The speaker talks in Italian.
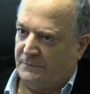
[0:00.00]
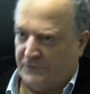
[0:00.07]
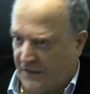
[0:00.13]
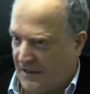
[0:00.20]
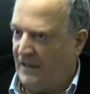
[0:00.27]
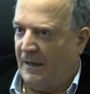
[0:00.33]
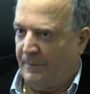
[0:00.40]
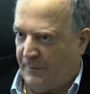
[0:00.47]

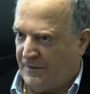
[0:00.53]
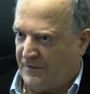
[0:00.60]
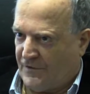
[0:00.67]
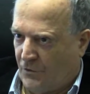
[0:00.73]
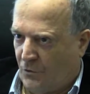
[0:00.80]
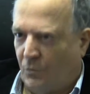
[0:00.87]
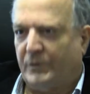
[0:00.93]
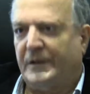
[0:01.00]
delle
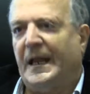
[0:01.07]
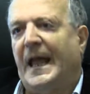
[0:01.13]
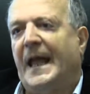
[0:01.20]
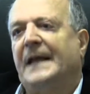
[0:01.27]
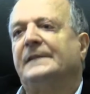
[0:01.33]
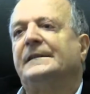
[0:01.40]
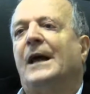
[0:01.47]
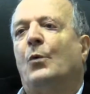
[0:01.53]
pensioni
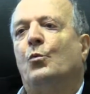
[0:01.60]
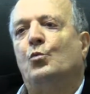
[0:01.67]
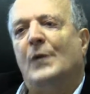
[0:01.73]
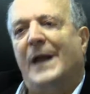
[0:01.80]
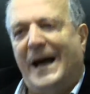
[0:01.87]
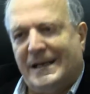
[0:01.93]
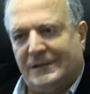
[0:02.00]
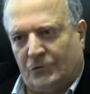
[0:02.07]
è da un
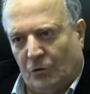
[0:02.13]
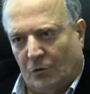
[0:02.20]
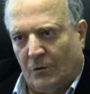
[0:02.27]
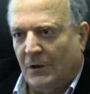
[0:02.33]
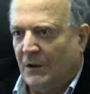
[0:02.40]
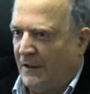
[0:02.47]
lato,